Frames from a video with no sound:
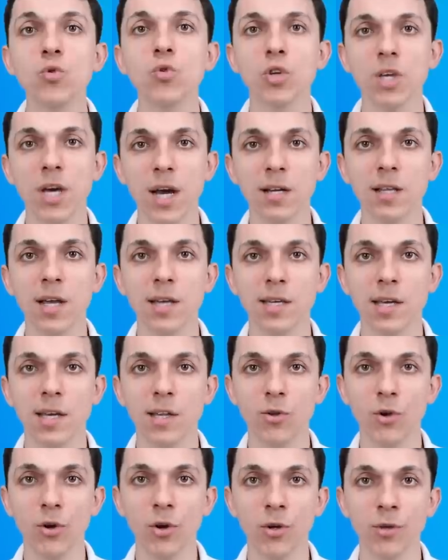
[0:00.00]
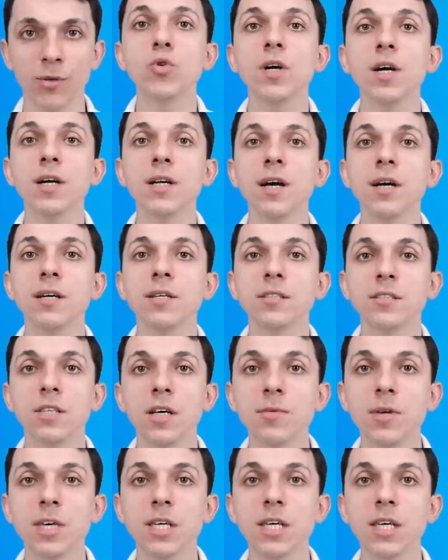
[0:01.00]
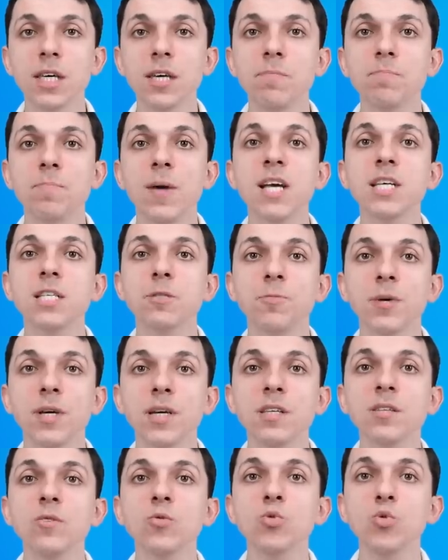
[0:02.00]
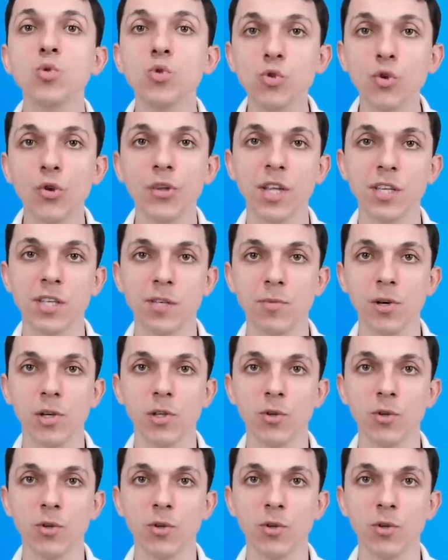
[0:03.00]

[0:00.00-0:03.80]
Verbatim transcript: büyük yerden geliyor. Bu kararı tabii ki Best Buy'ın üst yönetimi